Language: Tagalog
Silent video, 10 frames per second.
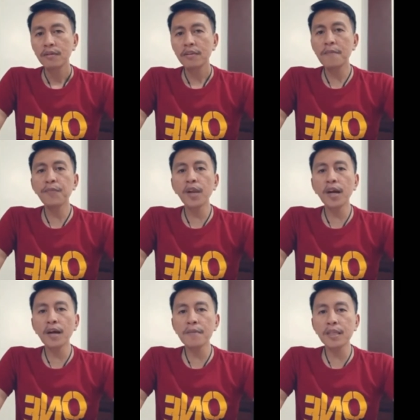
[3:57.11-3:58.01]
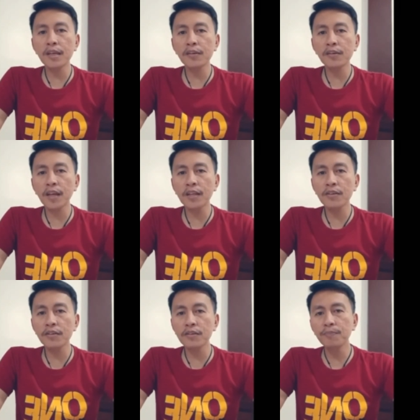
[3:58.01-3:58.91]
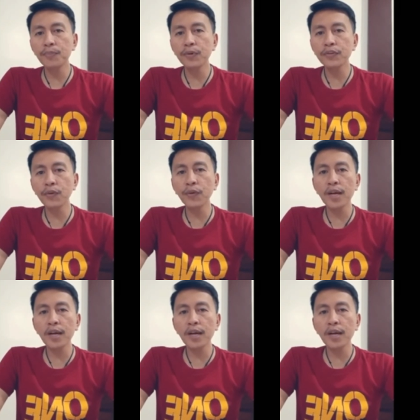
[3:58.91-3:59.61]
Simple lang gamitin ko sa inyo. Puso ko lang